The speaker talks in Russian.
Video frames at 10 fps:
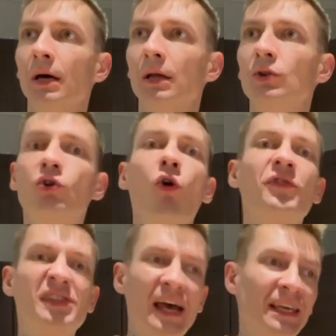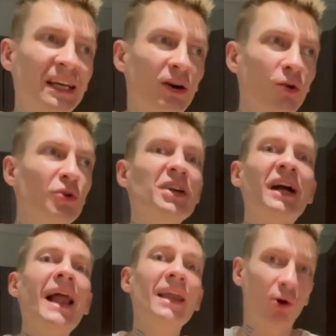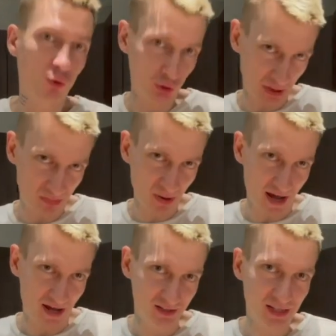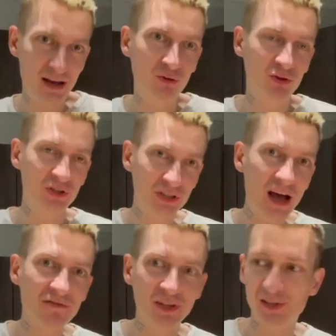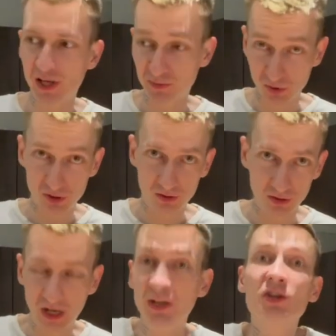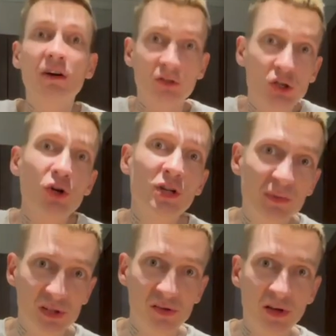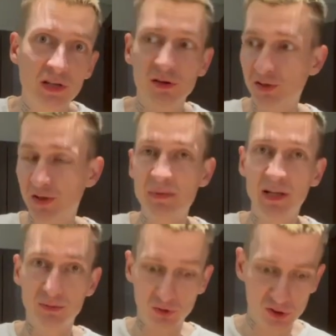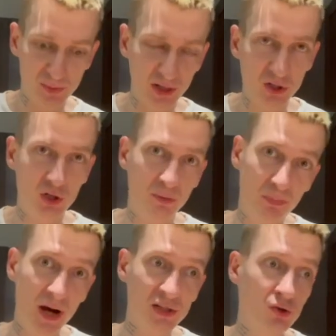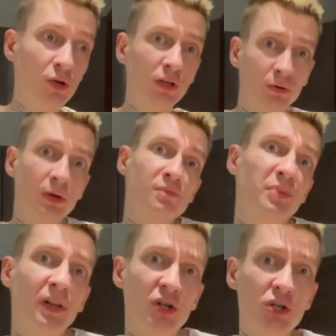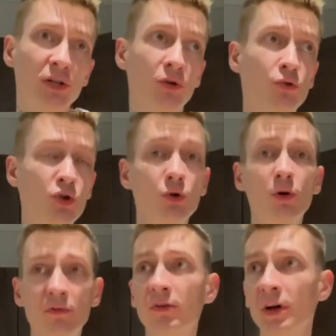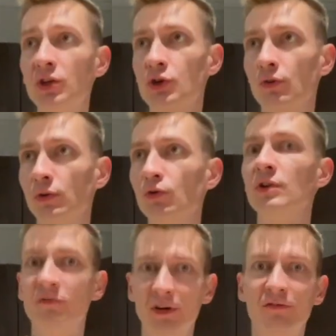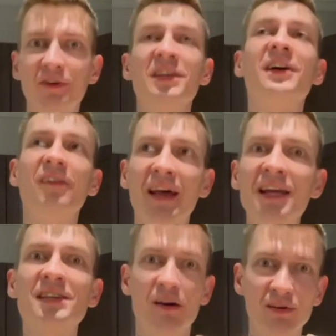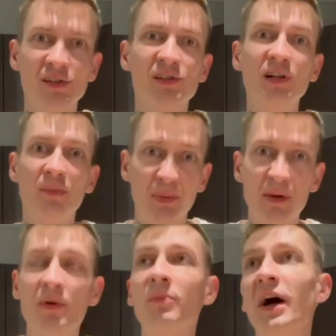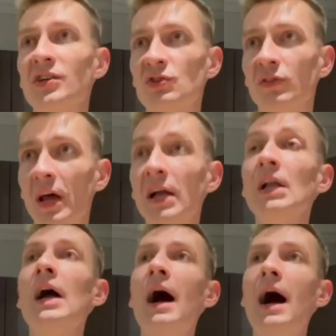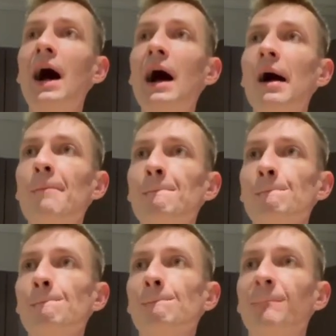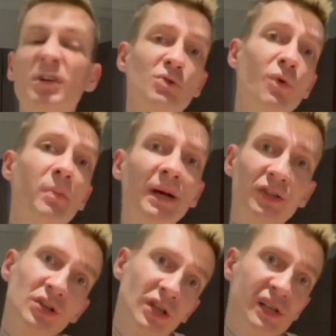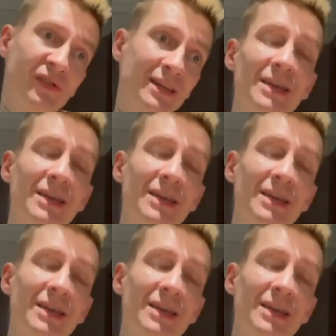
до всяких уникальных УТП, да, вот недавно, кстати, мы, а, да как недавно, сегодня мы созванивались с ребятами, вот, с менеджером по Озон, и нам предложили такую штуку, вы говорите, что, ну, не вы, вы не говорите, а у вас действительно премиум качество, да, а м- почему бы это не назвать